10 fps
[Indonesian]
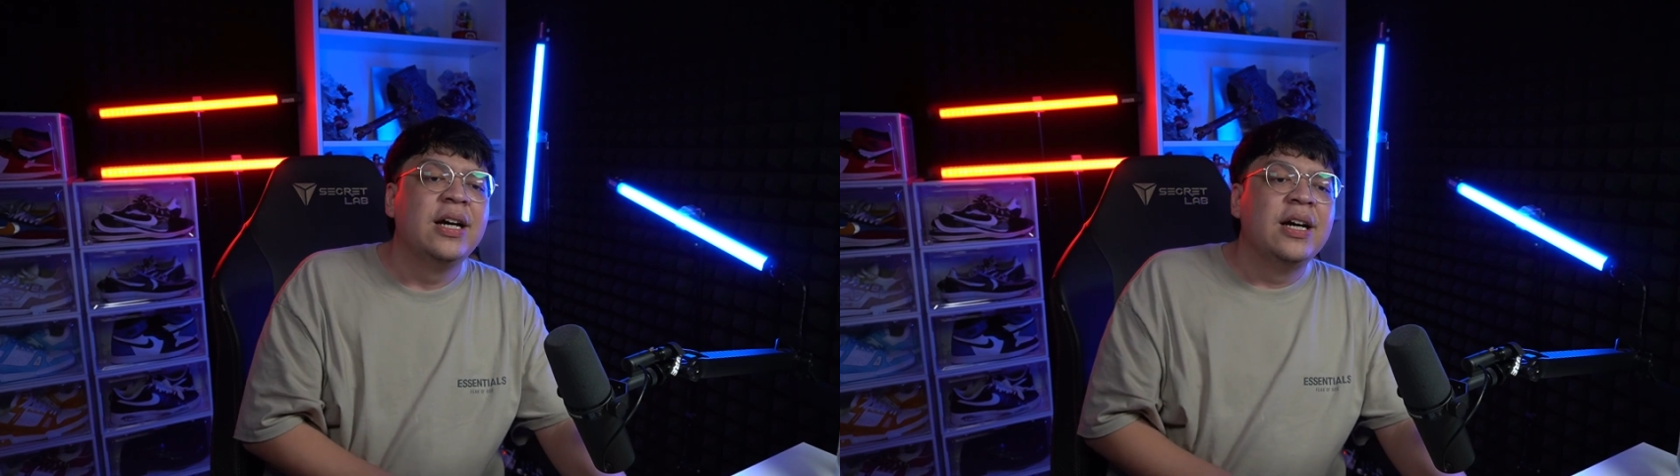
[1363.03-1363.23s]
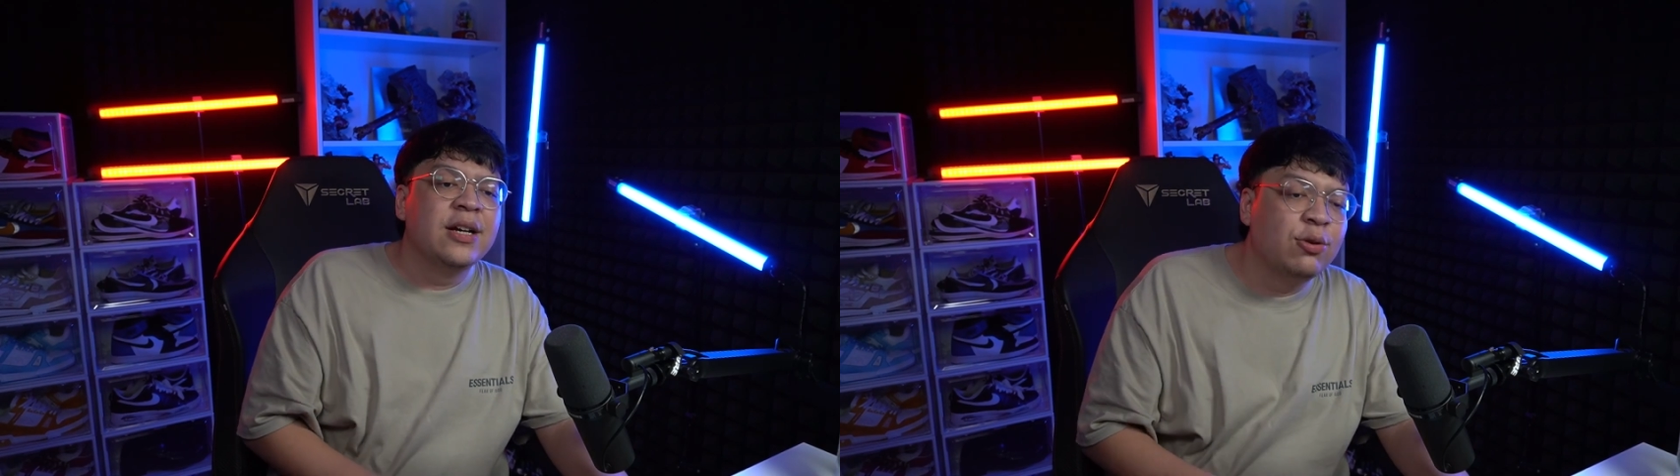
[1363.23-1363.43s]

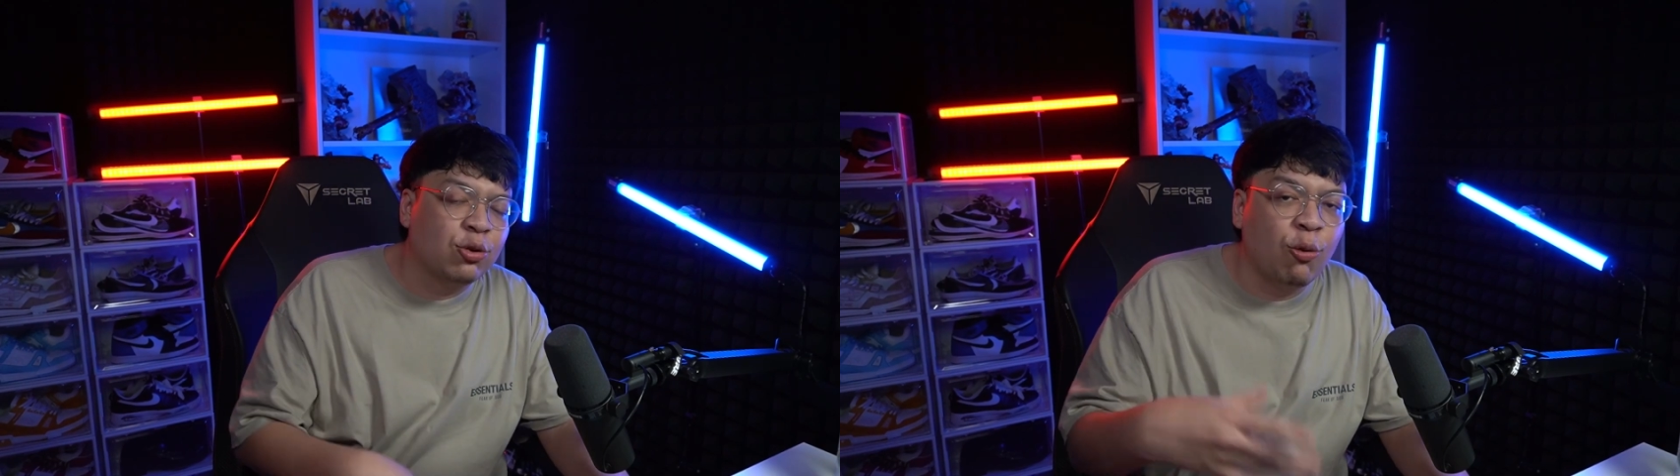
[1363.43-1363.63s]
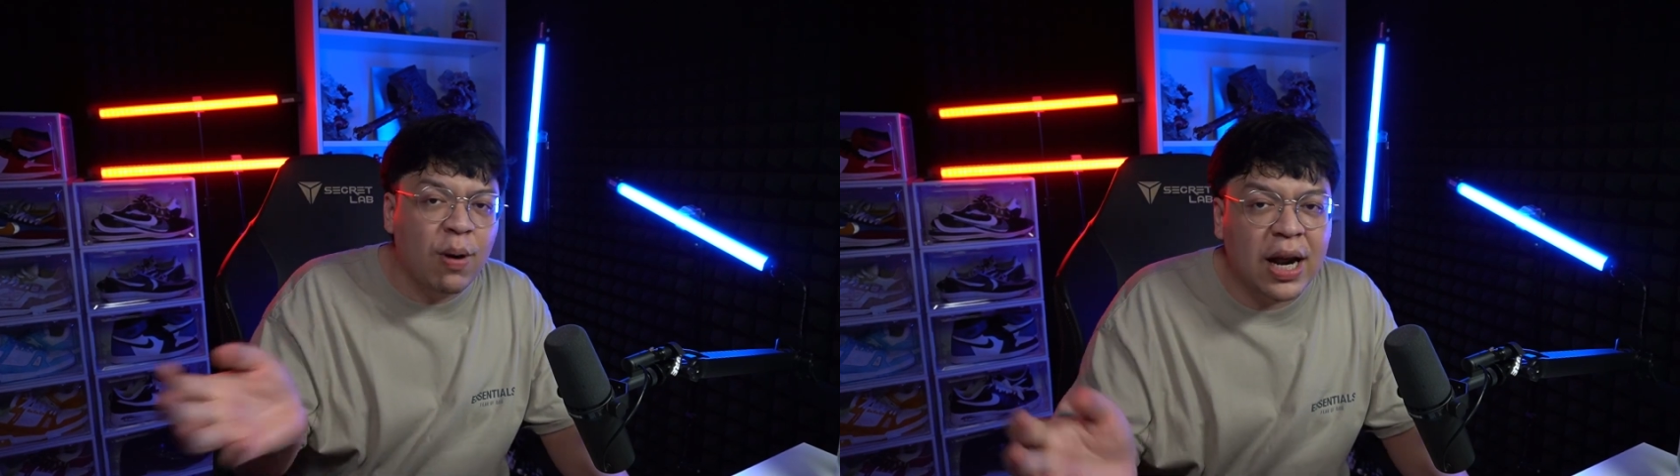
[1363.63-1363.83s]

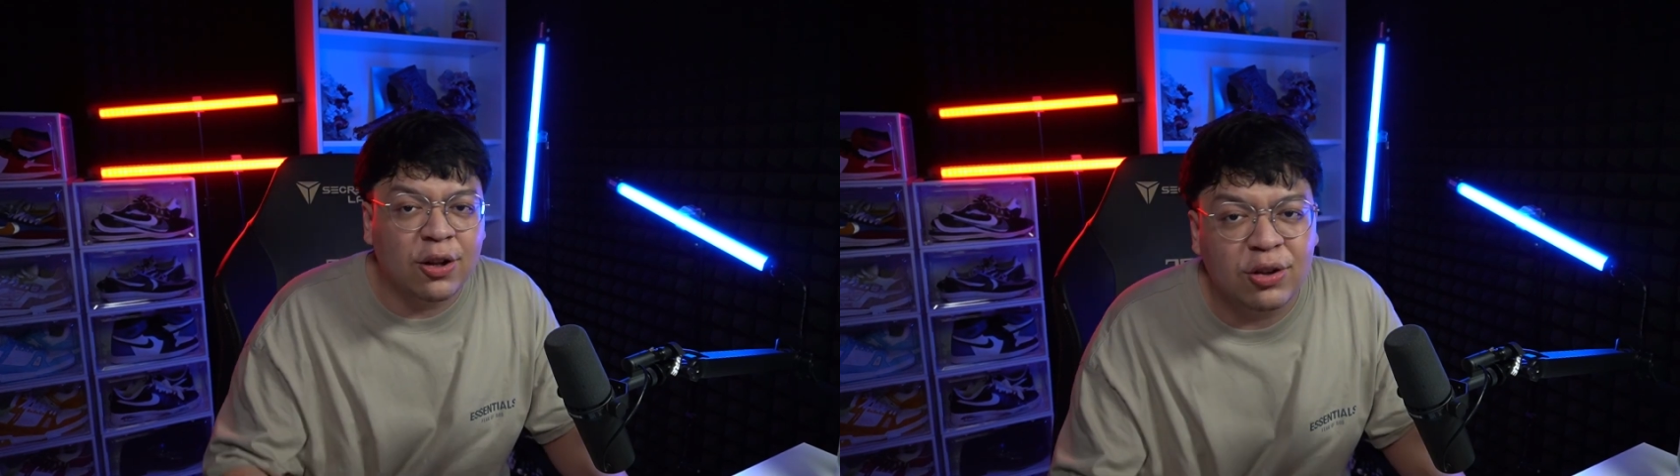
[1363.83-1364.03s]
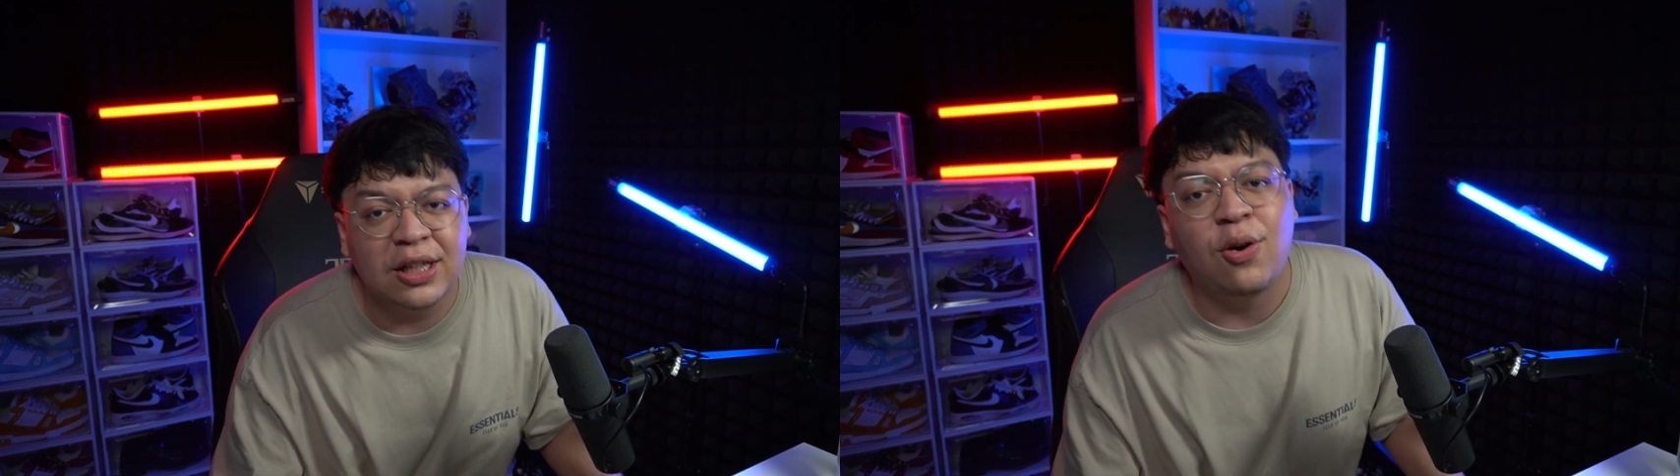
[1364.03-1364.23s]
YouTuber
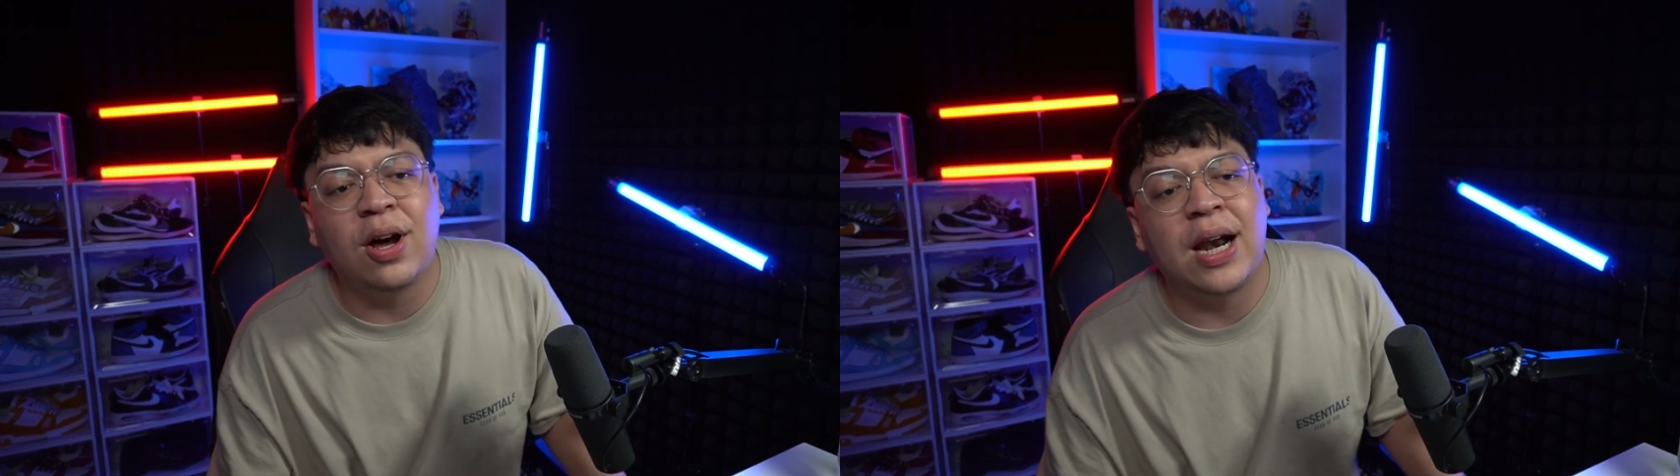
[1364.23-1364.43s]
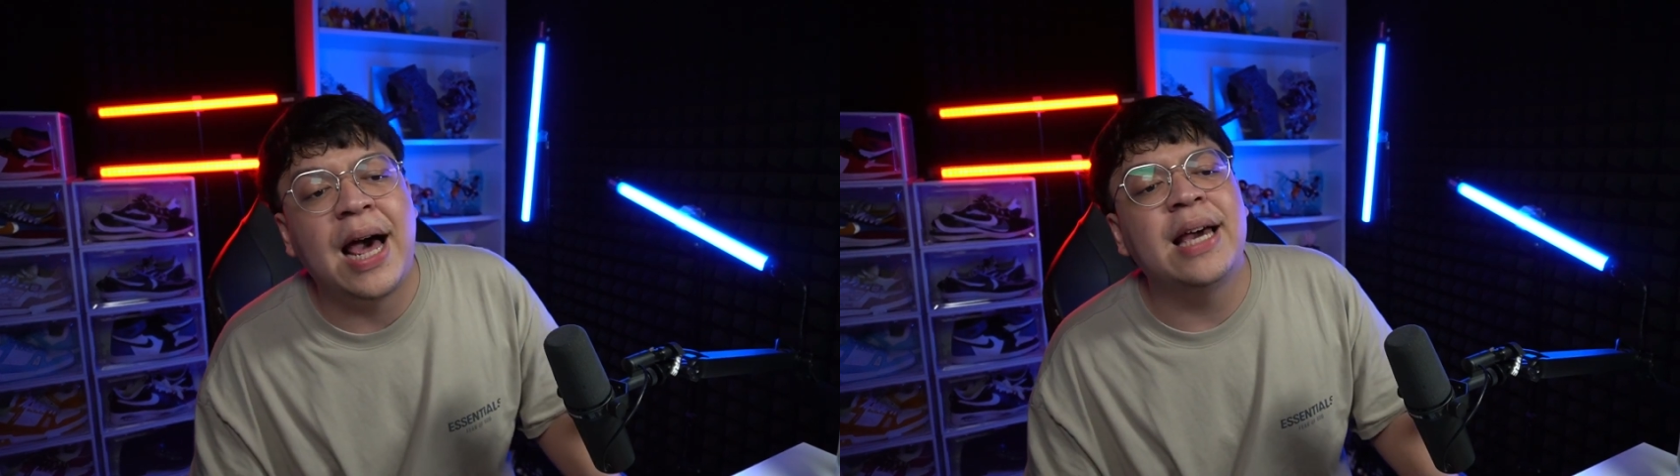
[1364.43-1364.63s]
atau
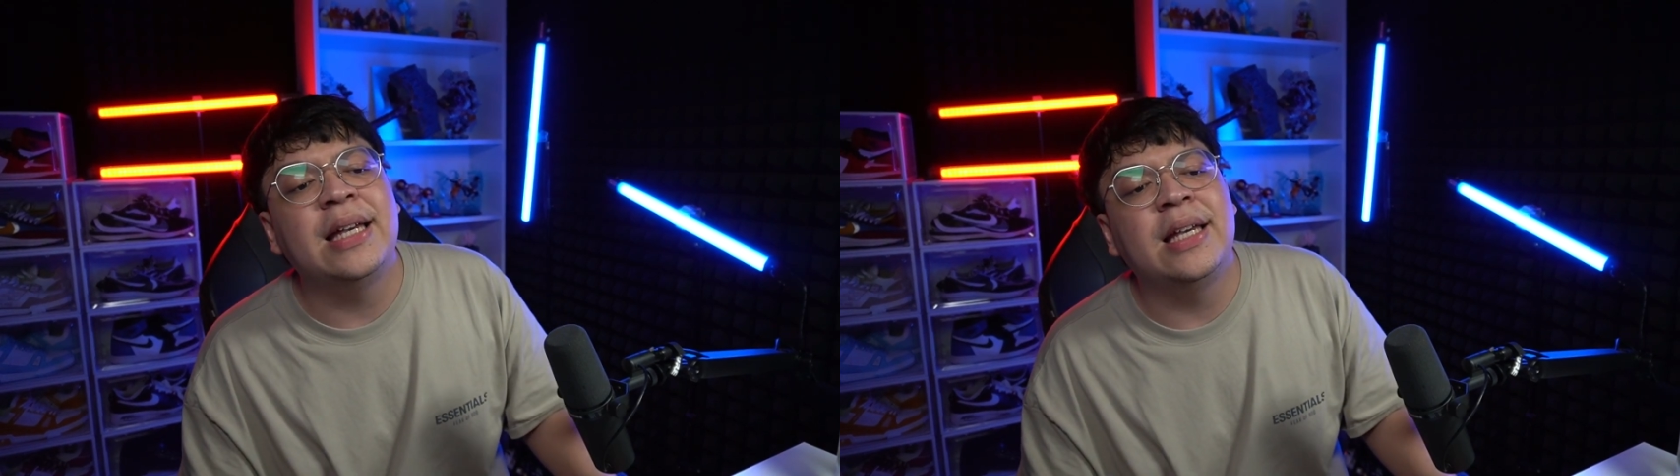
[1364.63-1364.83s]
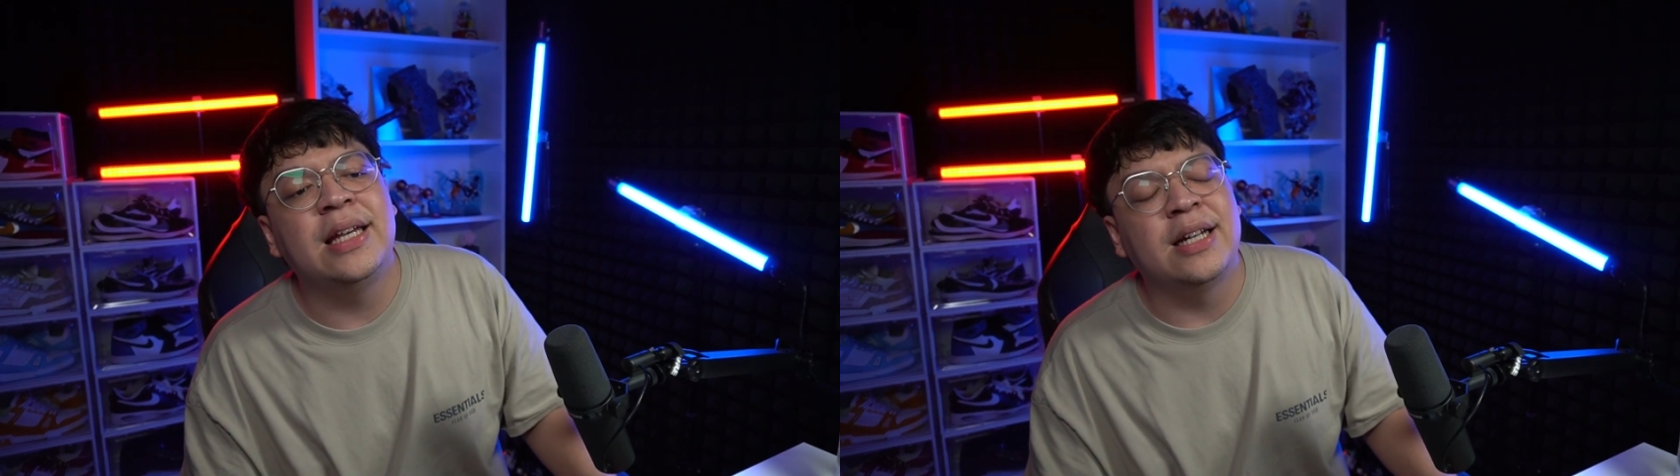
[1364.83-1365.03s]
TikToker lain